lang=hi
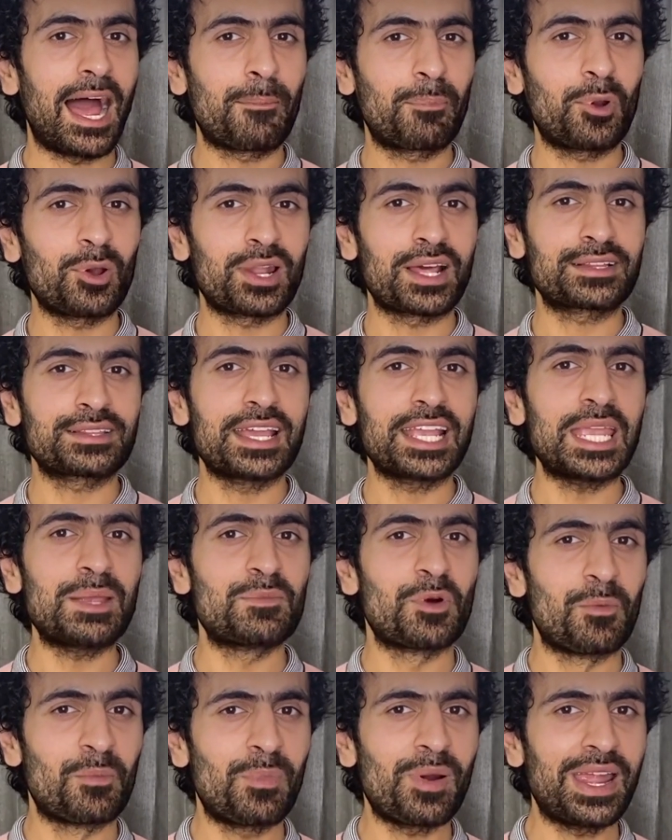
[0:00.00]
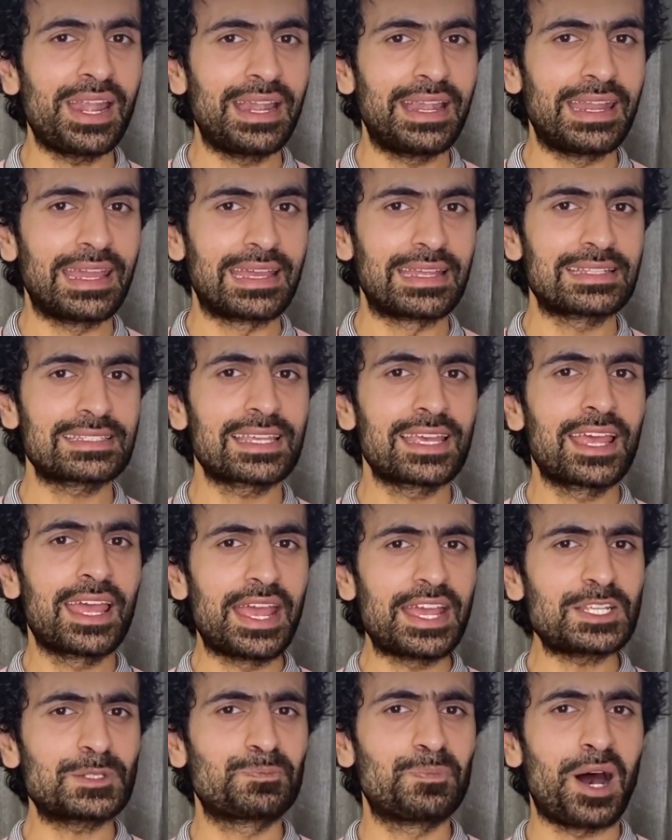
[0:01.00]
आपको लगता है कि मुंबई
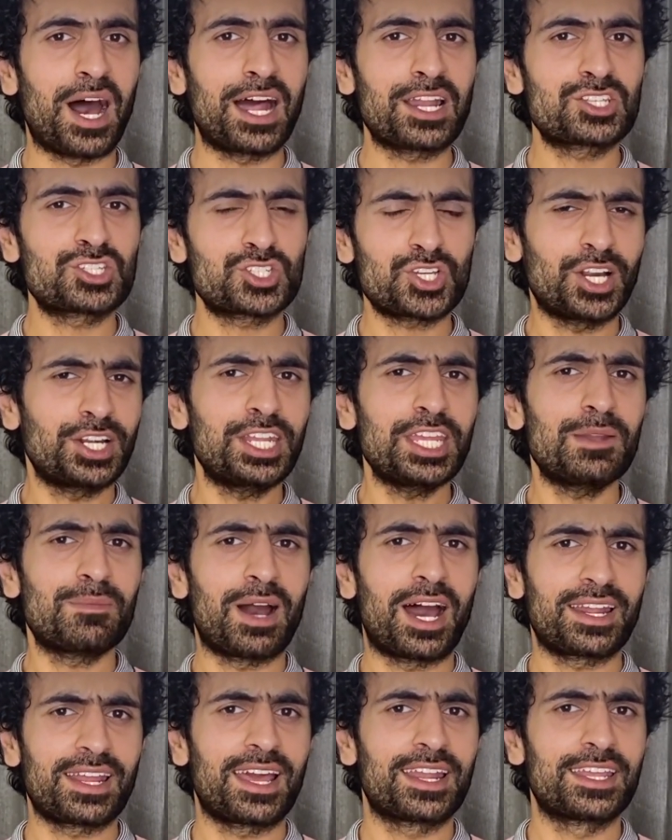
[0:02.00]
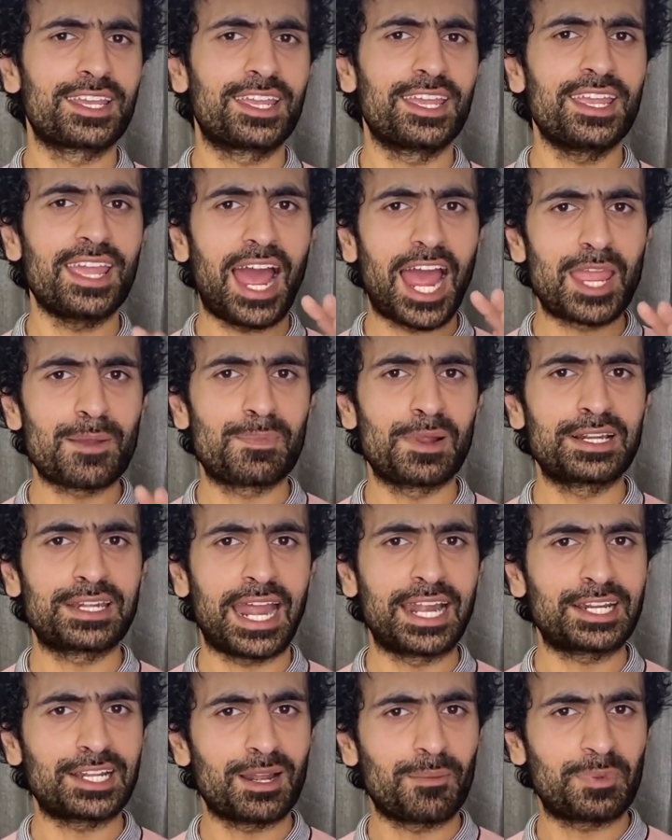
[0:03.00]
इंडियंस इस बार छठी बार यानी कि आईपीएल
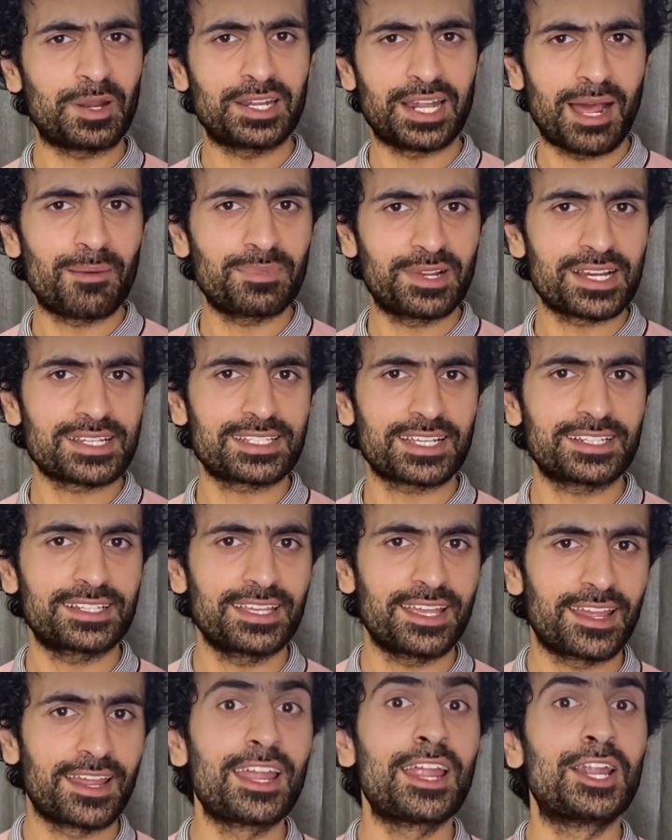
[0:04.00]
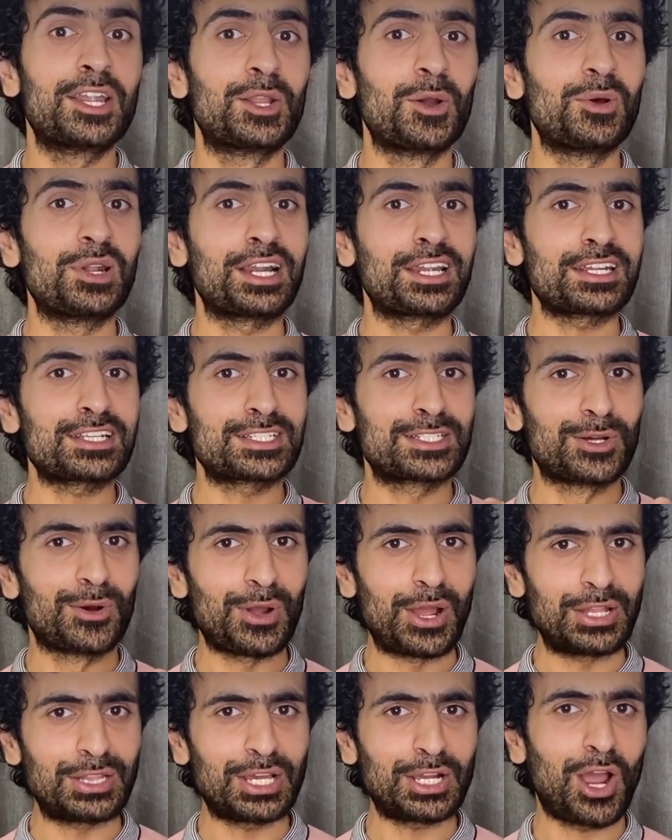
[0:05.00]
टाइटल अपने नाम कर सकती है डू लेट इज
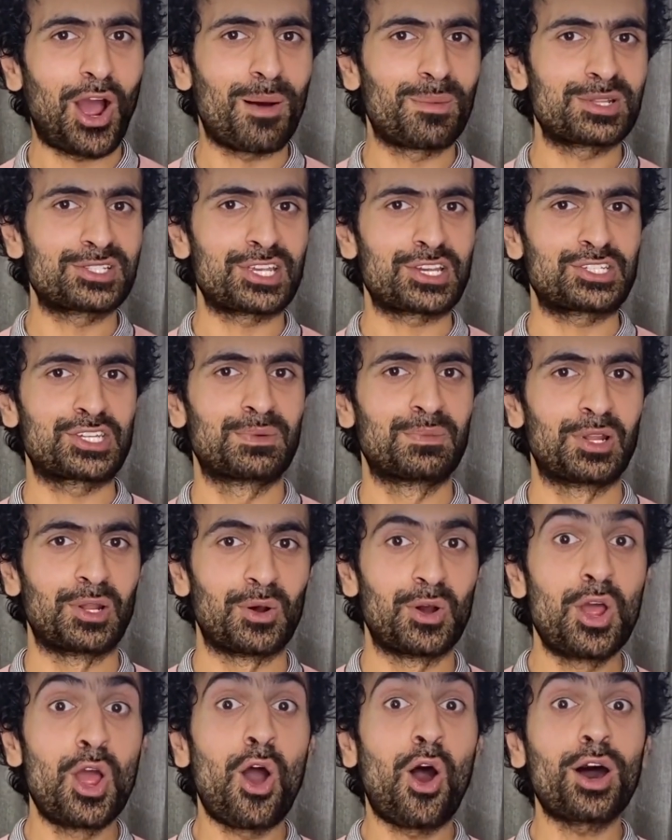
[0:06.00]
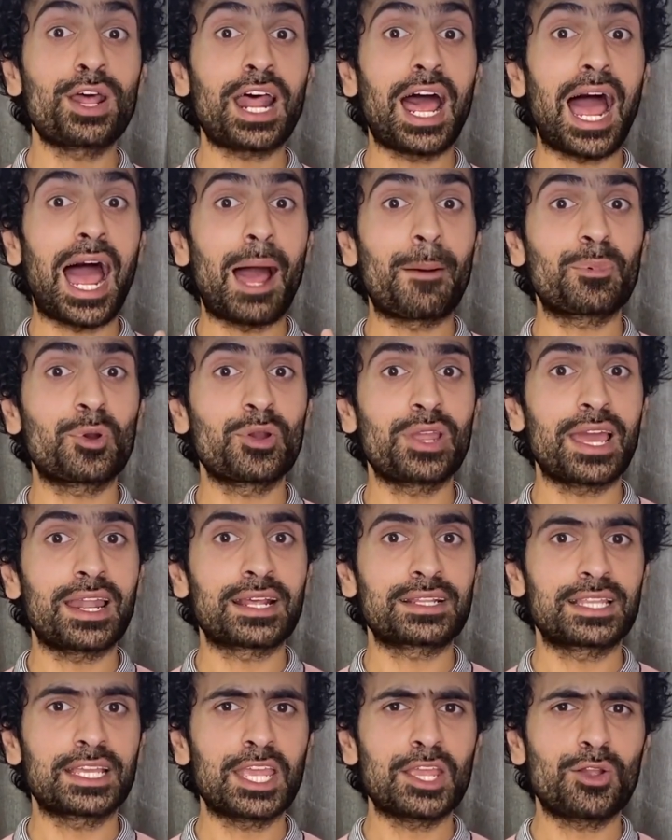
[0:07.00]
नो इन द कमेंट सेक्शन बिलो और आपको क्या
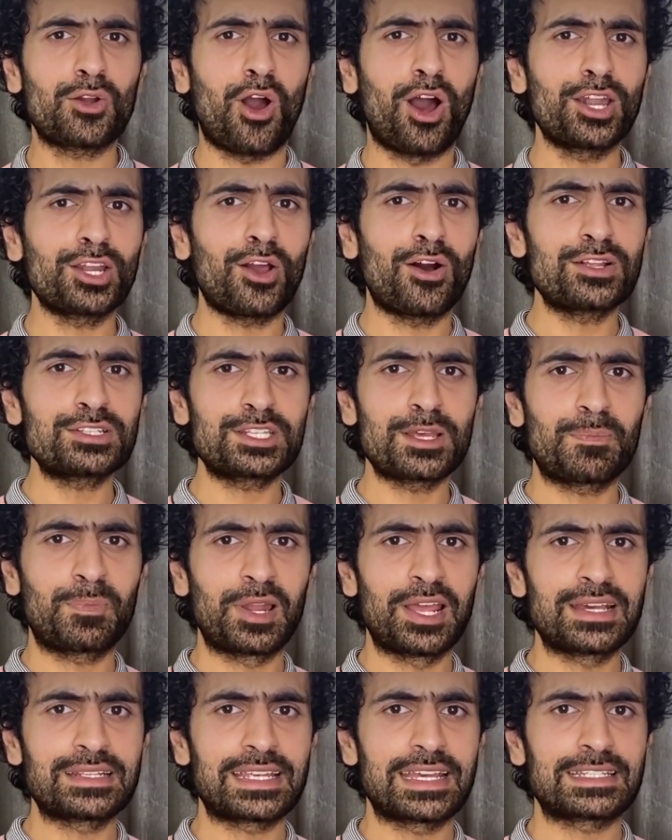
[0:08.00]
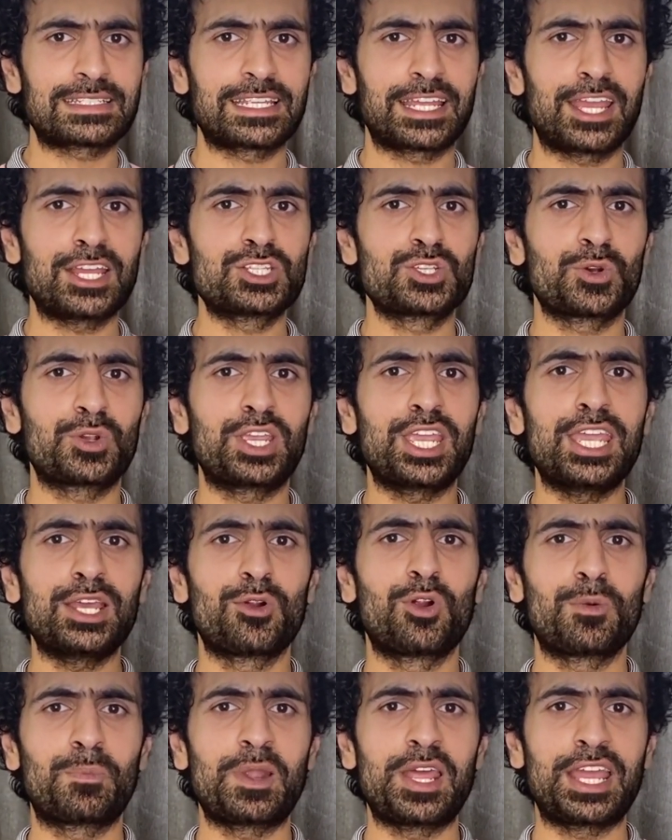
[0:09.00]
लगता है कि कौन कौन से प्लेयर्स ऐसे हैं जो की
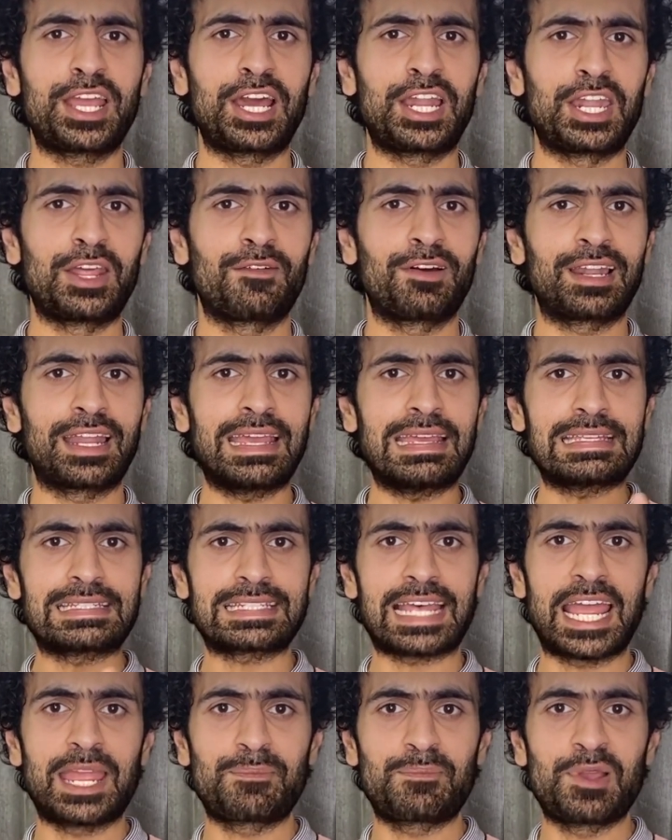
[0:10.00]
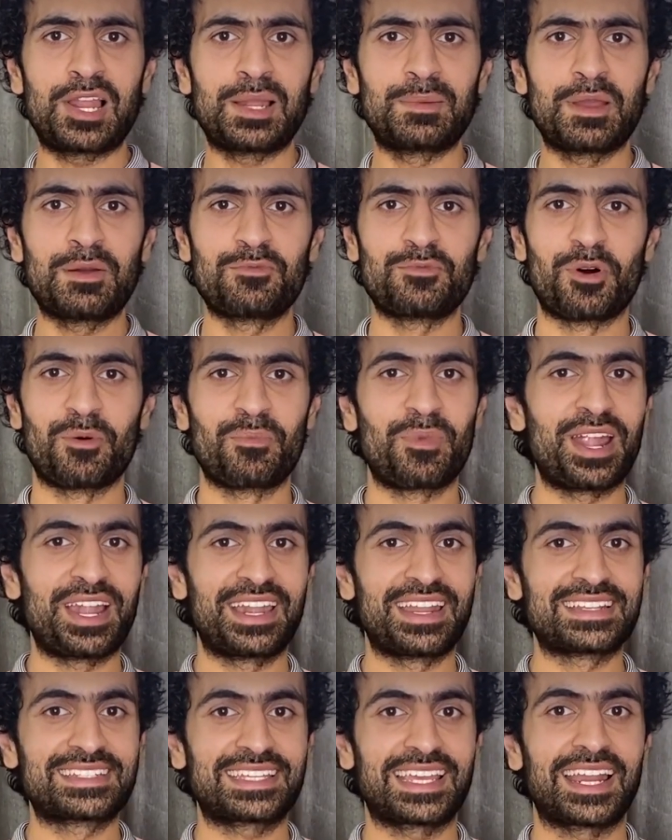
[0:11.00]
रोल प्ले करने वाले हैं इस आईपीएल में मुंबई
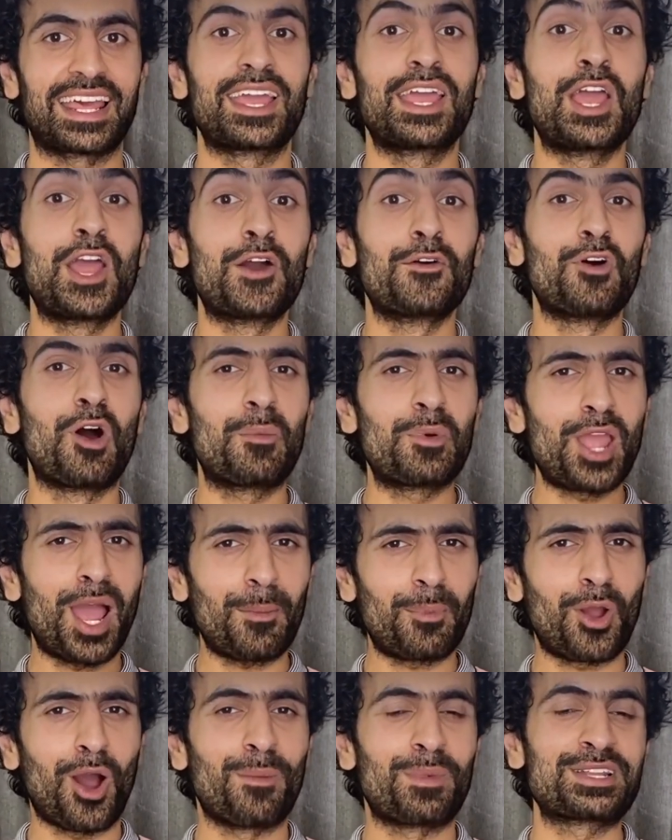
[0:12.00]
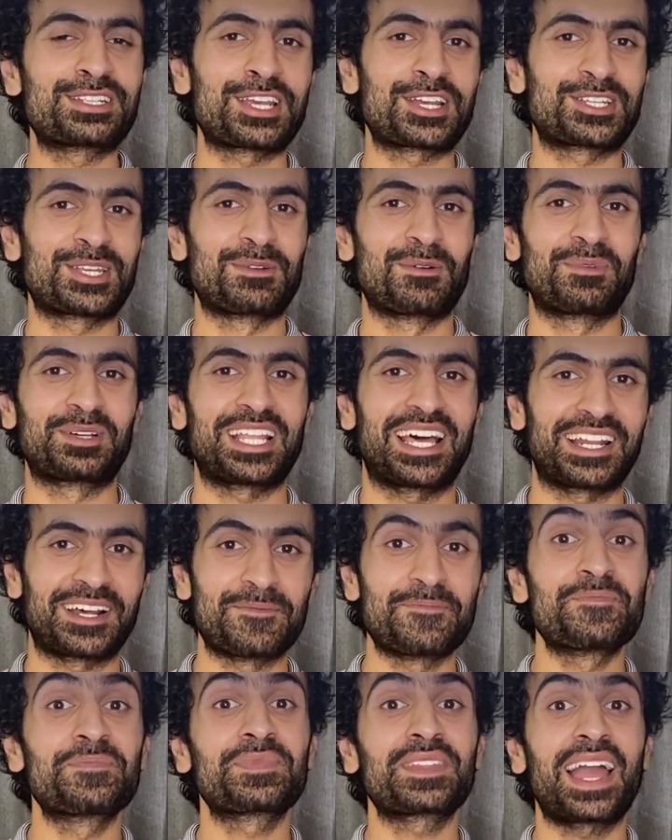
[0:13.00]
इंडियंस के लिए वो भी आप कमेंट सेक्शन में
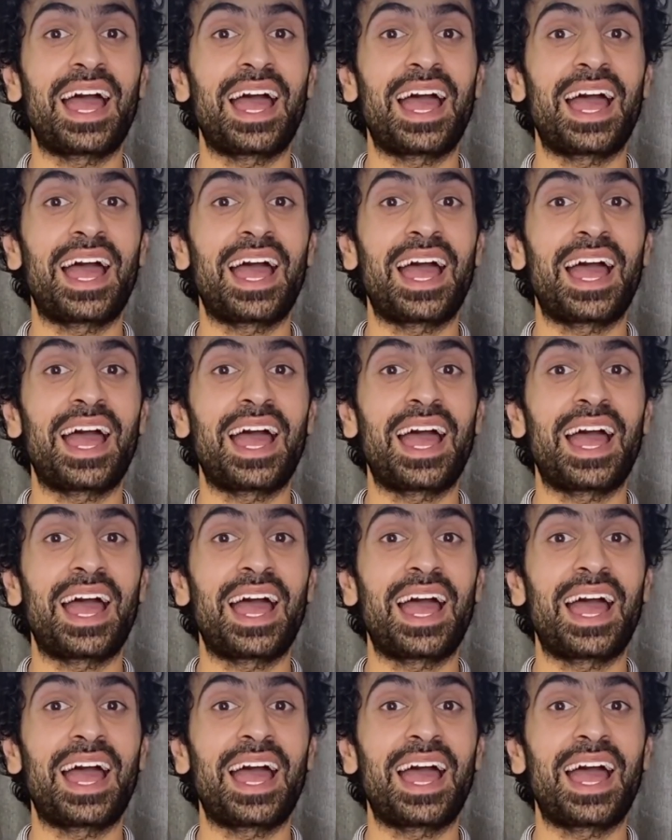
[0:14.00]
बताना